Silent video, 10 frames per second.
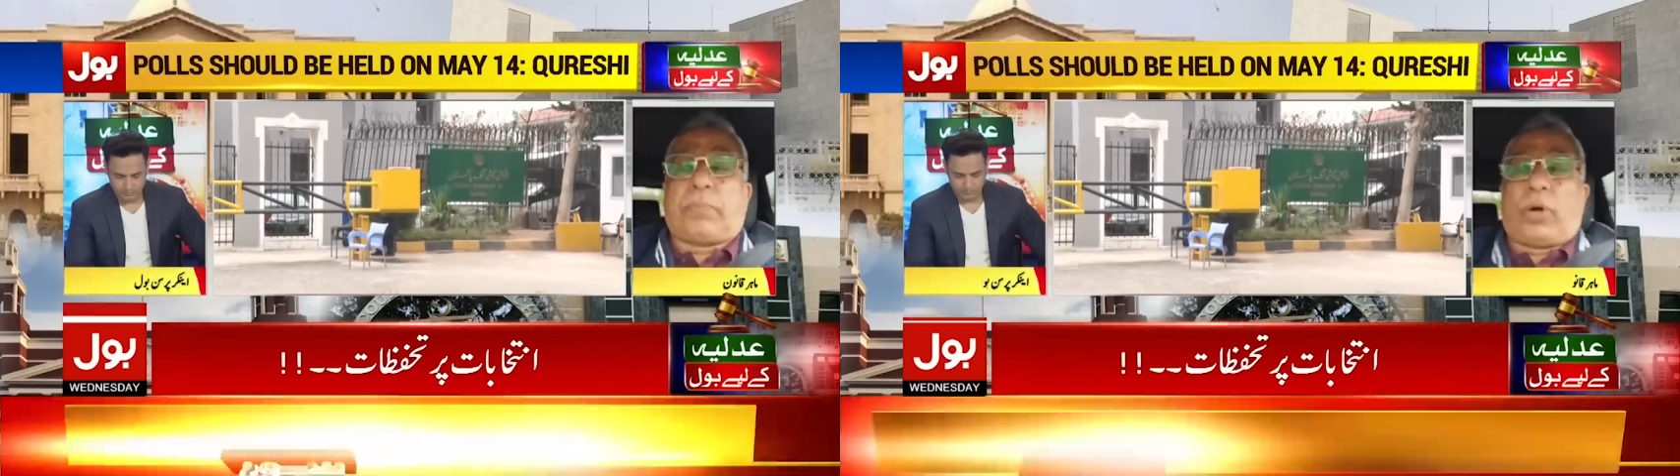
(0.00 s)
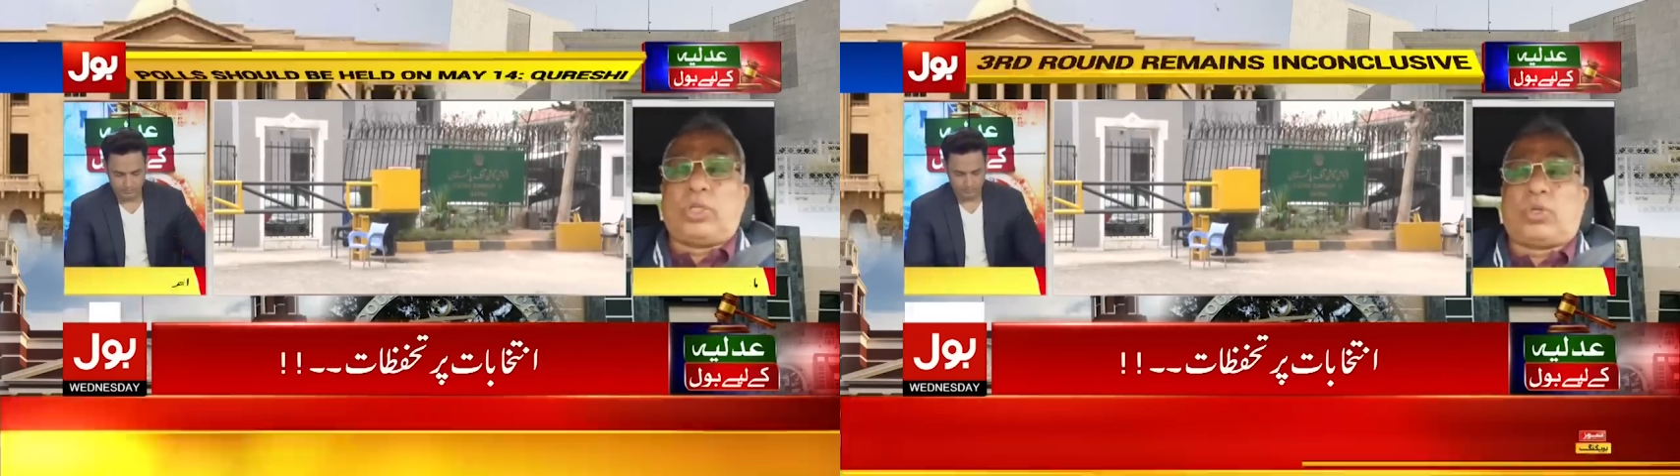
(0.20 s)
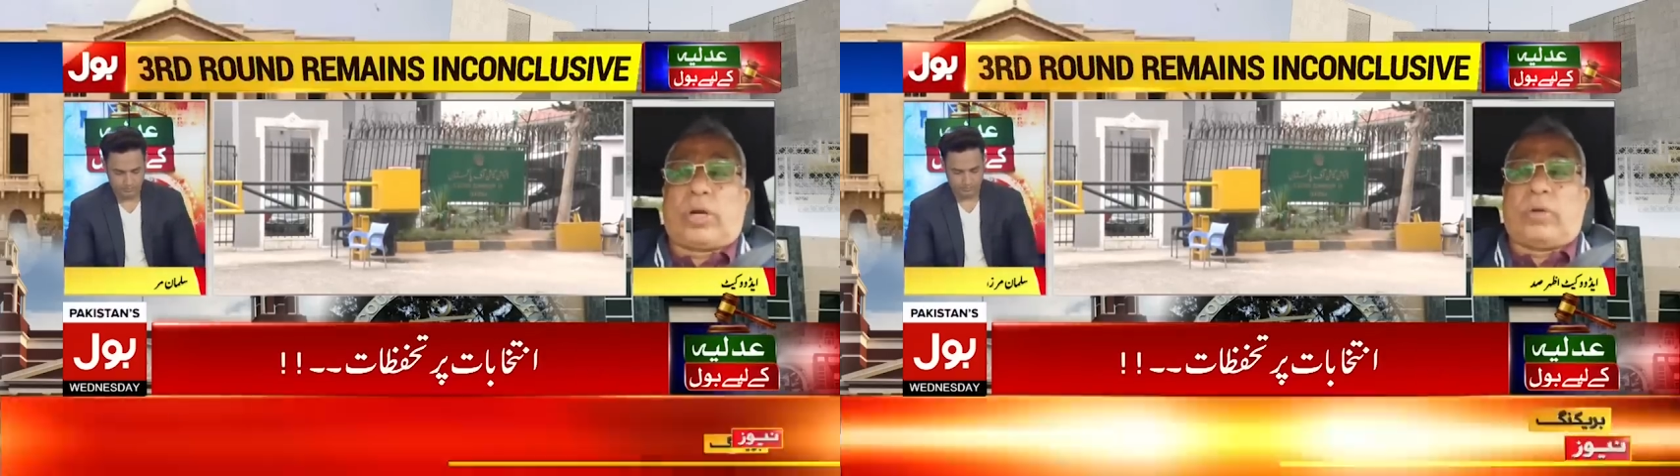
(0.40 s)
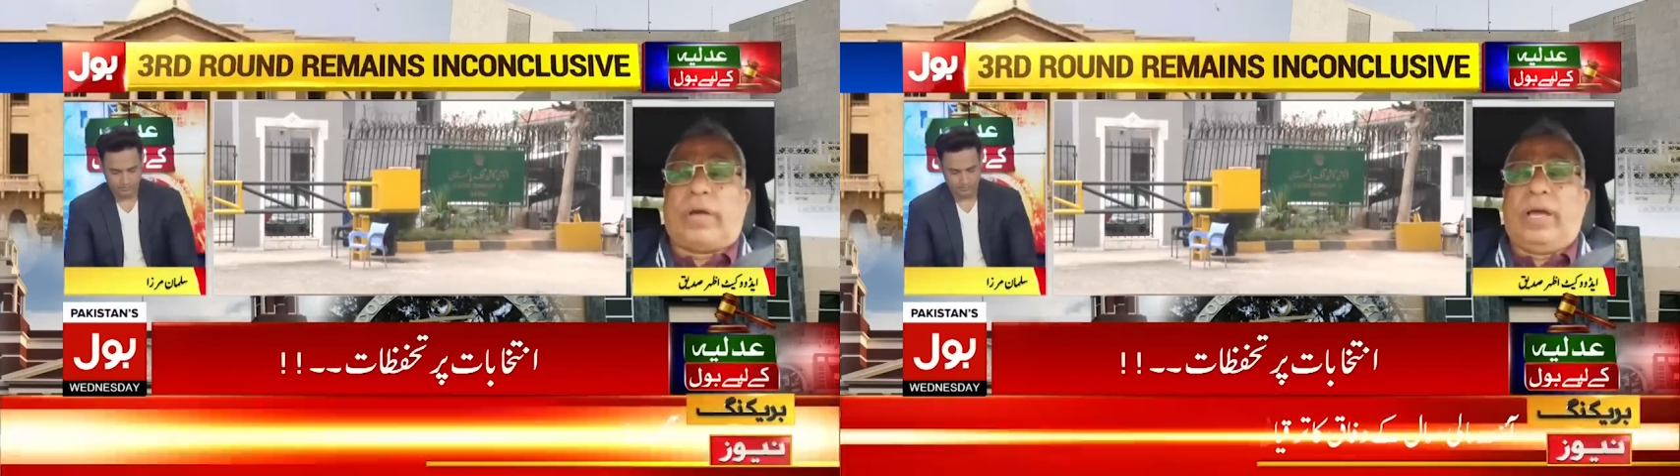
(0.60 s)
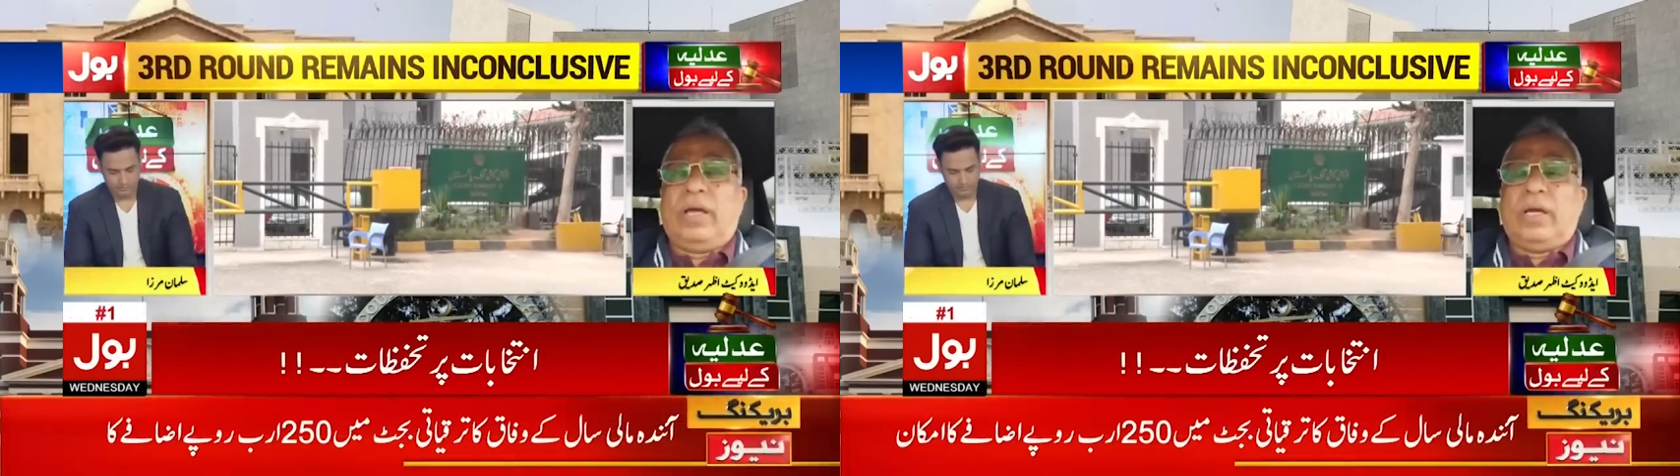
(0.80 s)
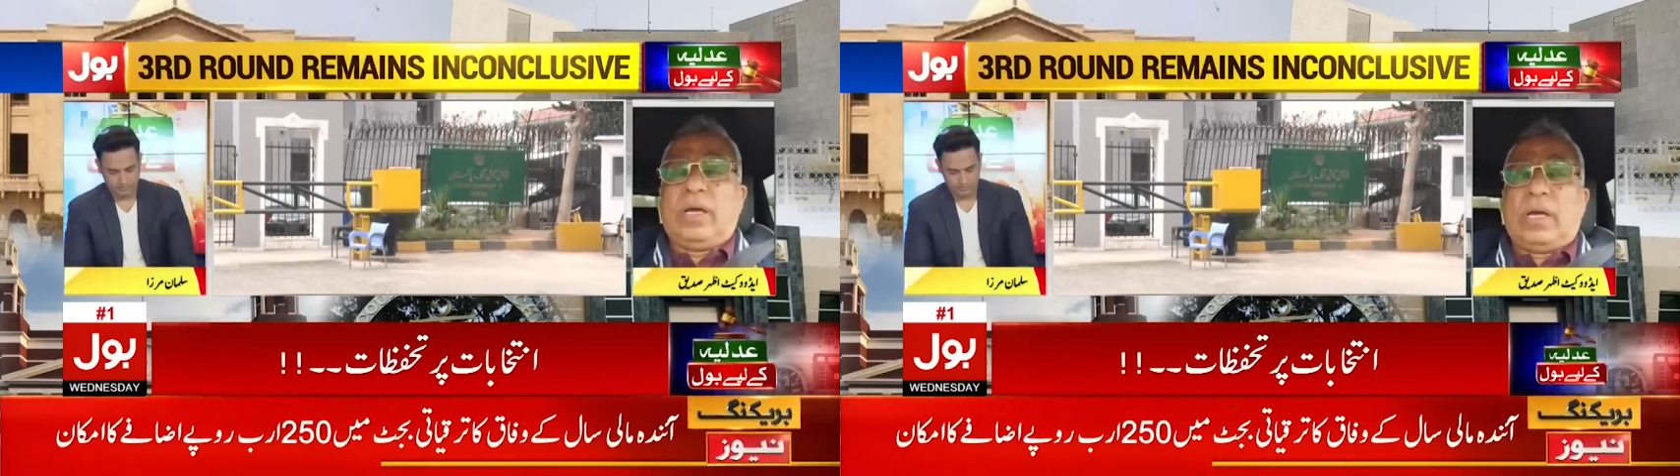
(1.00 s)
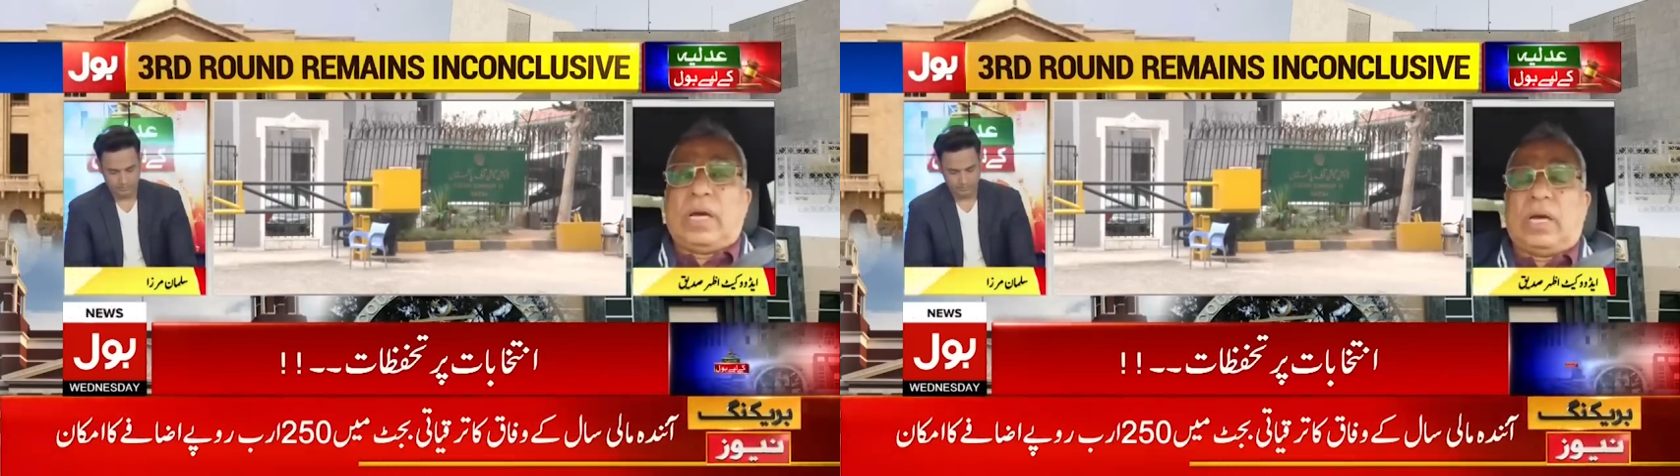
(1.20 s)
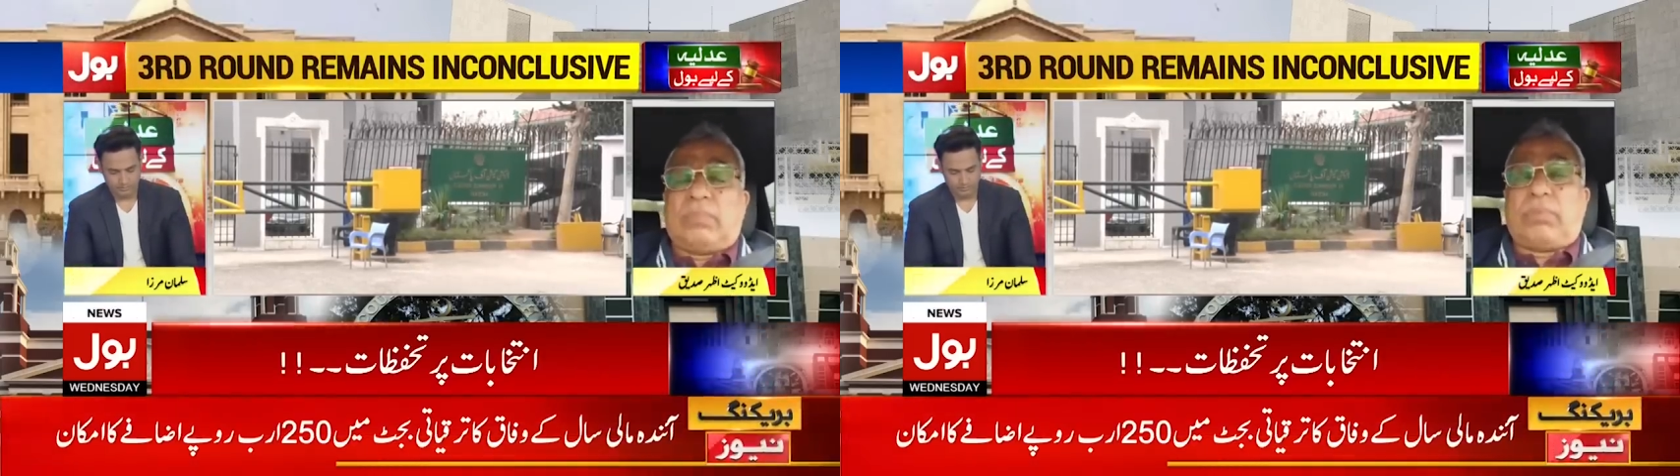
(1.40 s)
पहुंच चुका हुआ
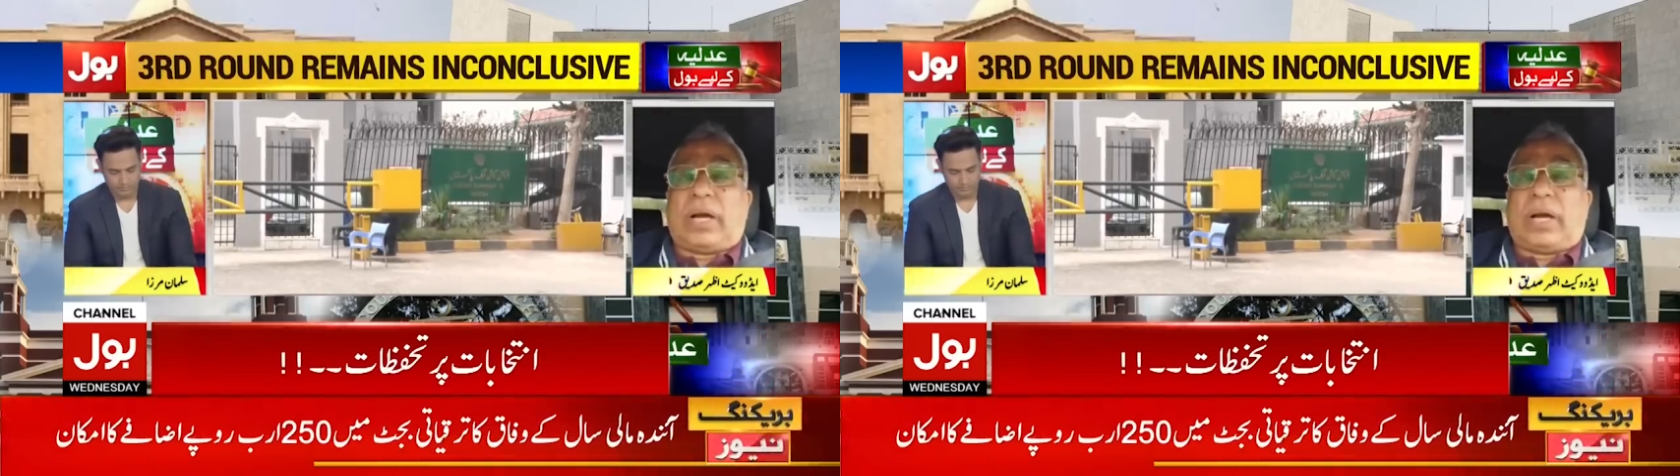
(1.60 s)
है